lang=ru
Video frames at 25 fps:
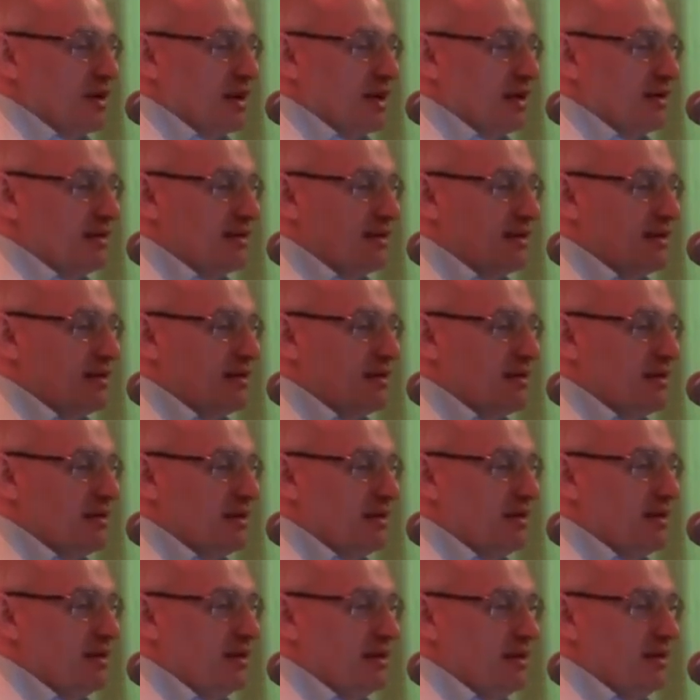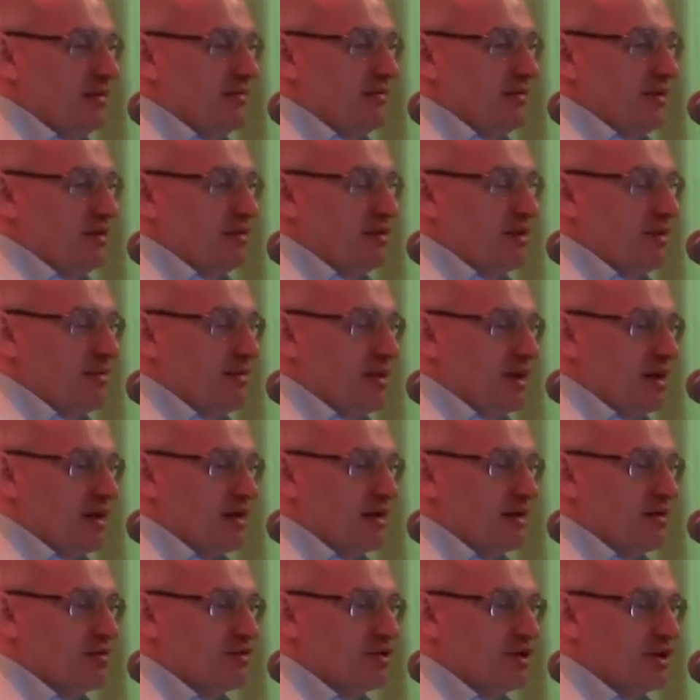я сел, и люди меня
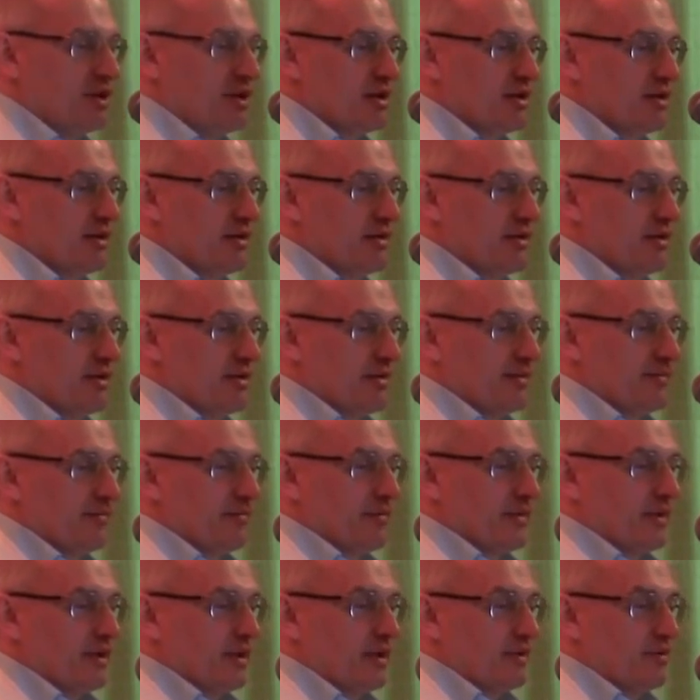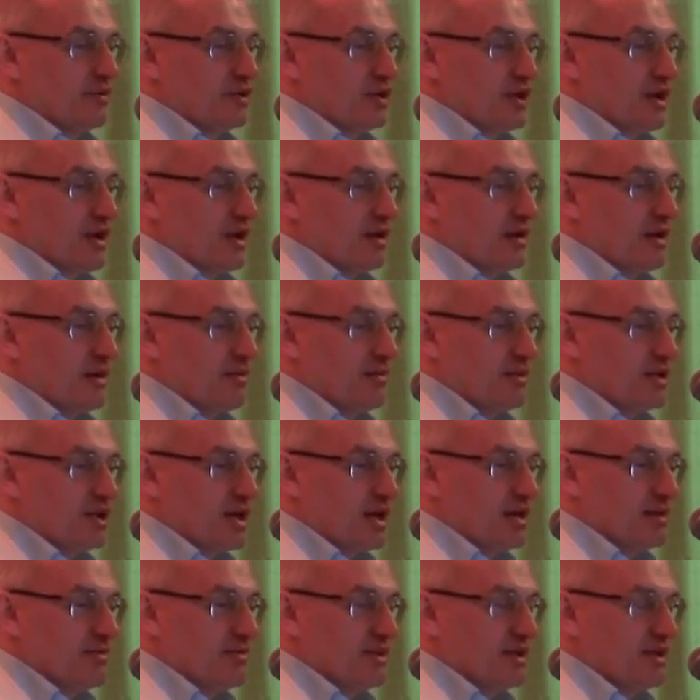окружили. И уже когда
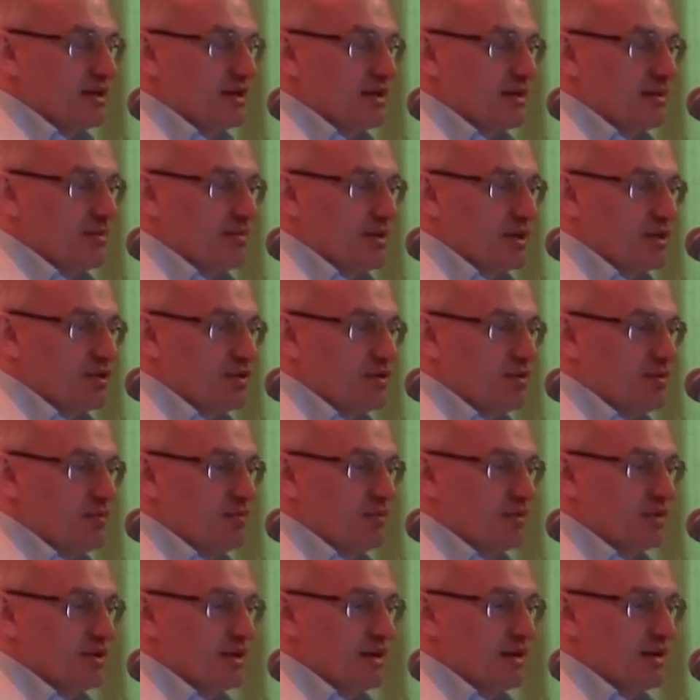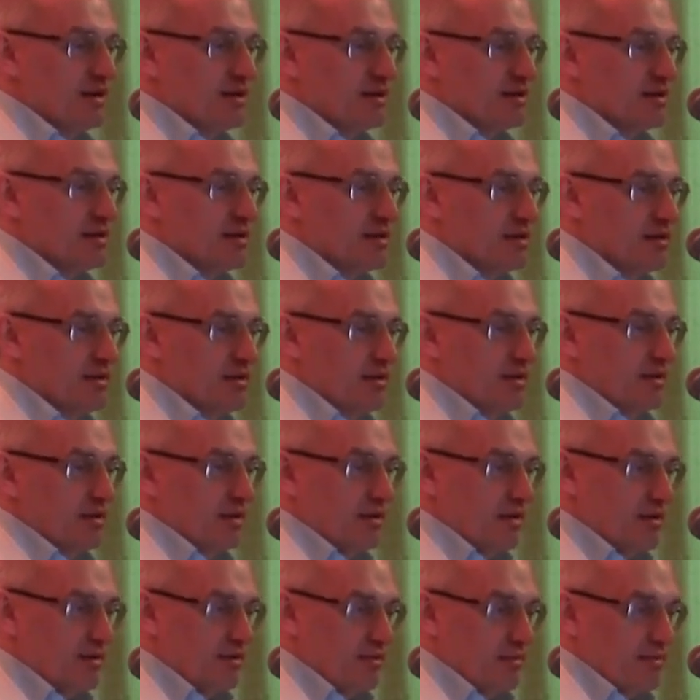час беседы прошел после лекции,
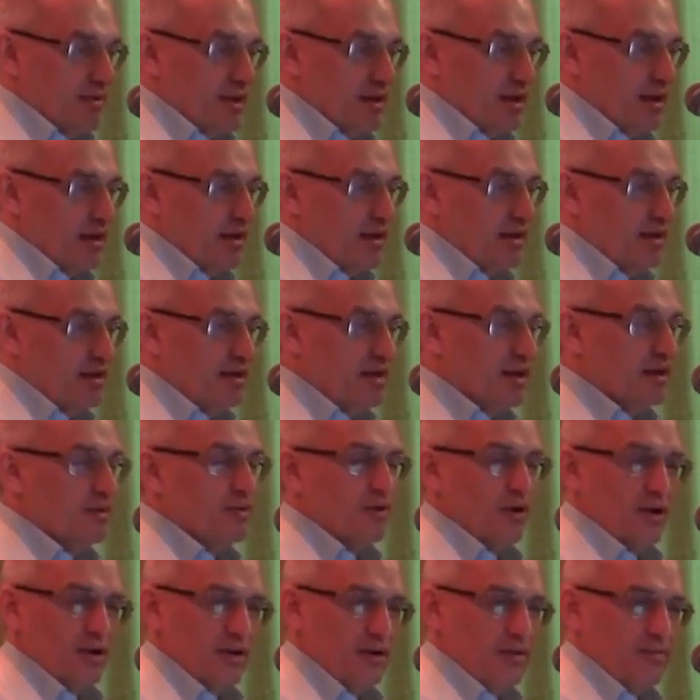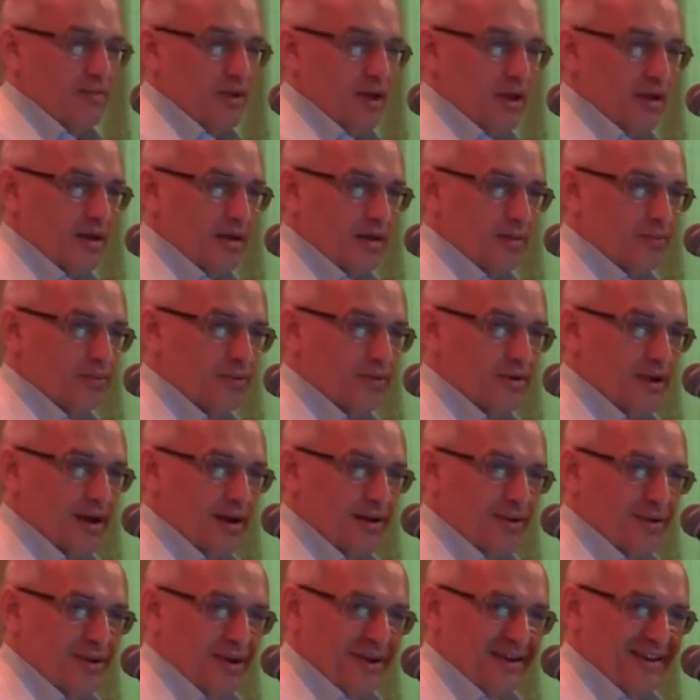я говорю, мне надо идти, но они меня не
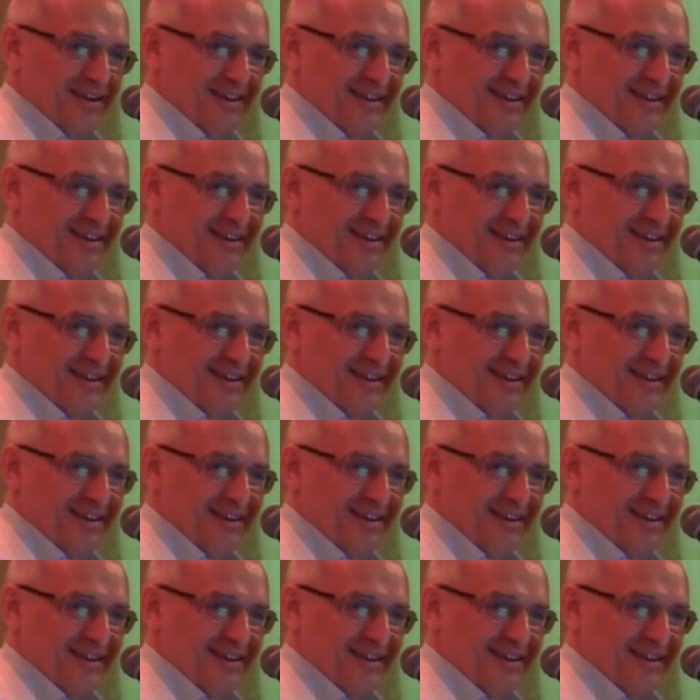отпускают